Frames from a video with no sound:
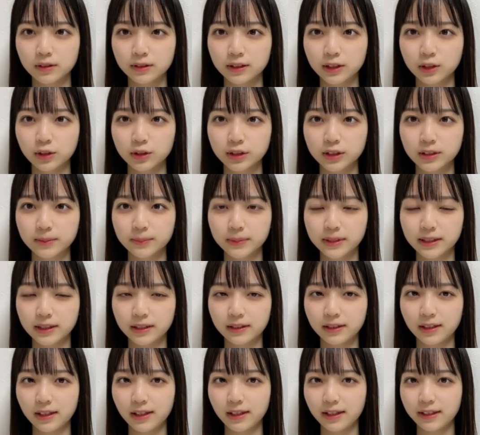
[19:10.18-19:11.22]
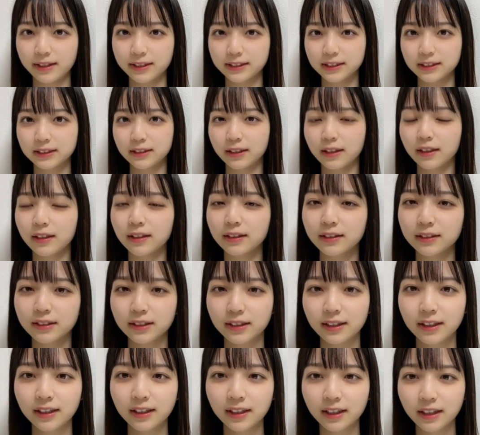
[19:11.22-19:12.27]
楽しみだね明日
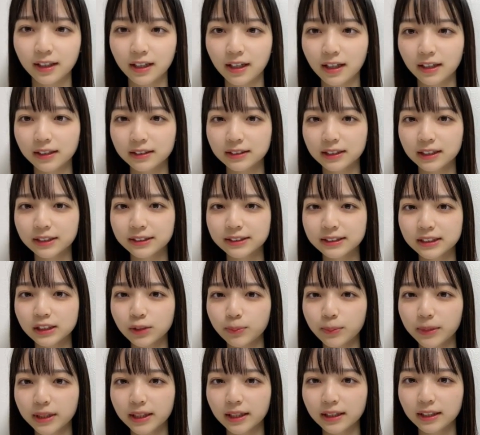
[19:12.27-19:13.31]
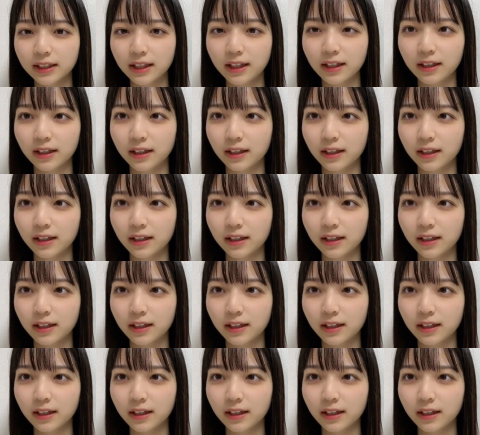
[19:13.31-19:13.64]
楽しみだな